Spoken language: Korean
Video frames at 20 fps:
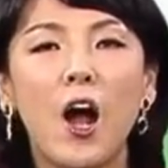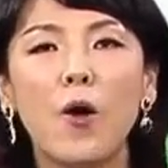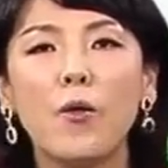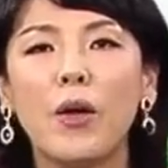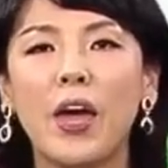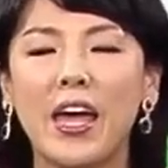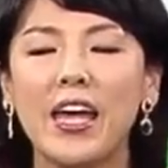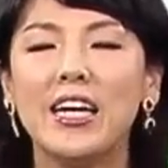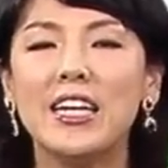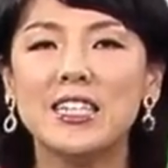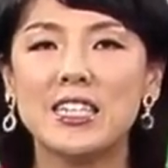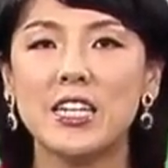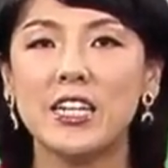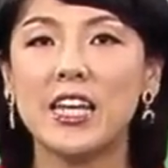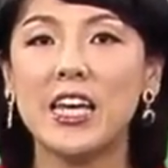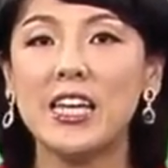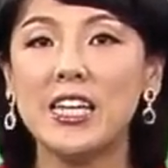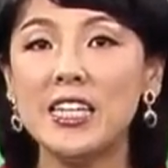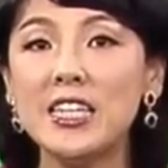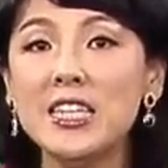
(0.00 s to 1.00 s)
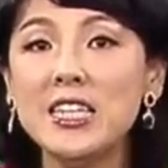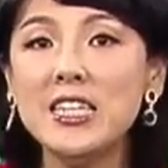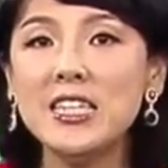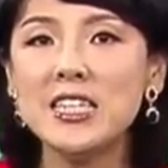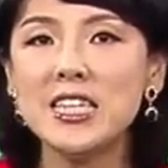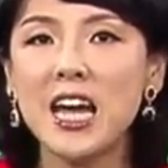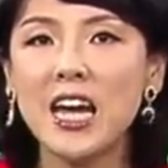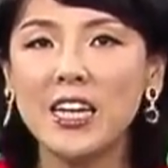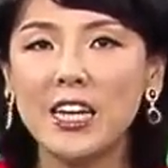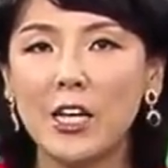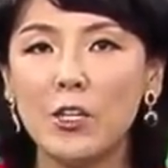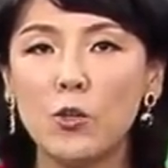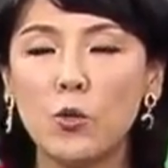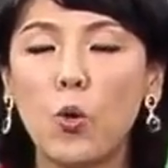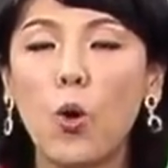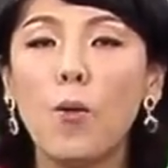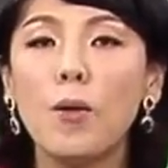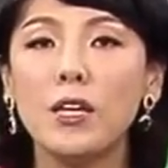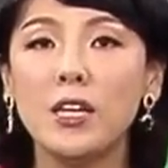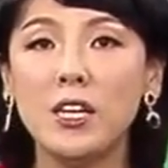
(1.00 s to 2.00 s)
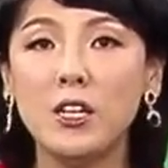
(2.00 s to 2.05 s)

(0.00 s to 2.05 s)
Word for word: 오케이. 자, 이렇게 인사 나누고